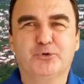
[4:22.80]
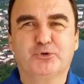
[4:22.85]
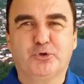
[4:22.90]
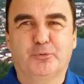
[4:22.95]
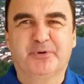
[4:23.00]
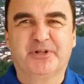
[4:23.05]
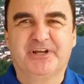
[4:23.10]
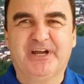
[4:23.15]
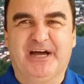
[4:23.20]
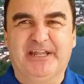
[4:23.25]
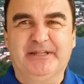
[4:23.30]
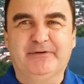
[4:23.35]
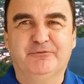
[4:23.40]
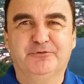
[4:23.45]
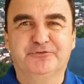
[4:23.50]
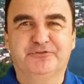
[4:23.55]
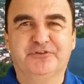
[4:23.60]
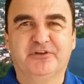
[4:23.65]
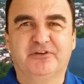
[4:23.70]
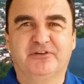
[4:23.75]
Muito obrigado a
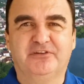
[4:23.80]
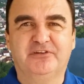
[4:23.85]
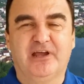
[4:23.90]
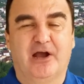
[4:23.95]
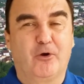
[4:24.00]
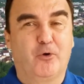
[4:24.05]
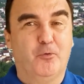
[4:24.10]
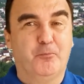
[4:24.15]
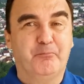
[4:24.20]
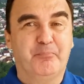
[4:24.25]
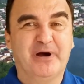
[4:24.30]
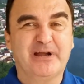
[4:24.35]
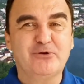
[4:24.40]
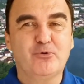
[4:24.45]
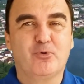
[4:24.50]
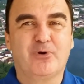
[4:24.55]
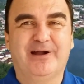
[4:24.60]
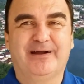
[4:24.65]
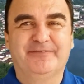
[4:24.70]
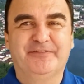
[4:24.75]
você que
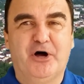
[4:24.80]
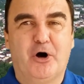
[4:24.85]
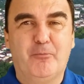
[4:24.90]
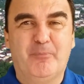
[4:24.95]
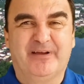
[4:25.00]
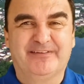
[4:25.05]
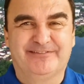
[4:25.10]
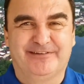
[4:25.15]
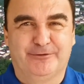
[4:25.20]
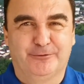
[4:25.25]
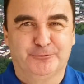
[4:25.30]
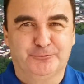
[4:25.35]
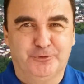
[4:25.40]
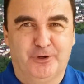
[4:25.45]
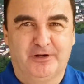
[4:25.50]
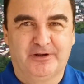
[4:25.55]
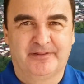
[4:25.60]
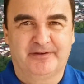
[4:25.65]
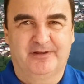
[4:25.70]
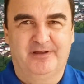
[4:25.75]
acompanha o canal Marcelo
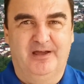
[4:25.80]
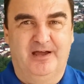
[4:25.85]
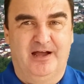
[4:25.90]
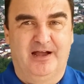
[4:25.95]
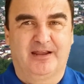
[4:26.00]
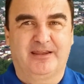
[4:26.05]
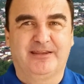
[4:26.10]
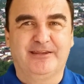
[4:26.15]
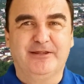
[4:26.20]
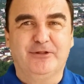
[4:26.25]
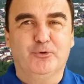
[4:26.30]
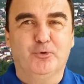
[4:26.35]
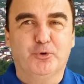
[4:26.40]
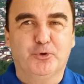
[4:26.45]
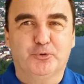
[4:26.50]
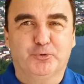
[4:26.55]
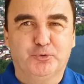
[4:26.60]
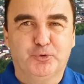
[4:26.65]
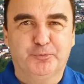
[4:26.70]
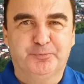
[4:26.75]
Toller aqui
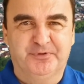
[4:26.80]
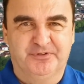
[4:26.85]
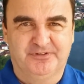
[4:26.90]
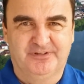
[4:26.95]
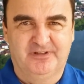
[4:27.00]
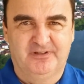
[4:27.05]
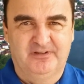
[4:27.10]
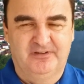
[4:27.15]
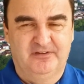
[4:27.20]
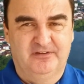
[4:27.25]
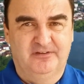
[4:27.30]
no YouTube.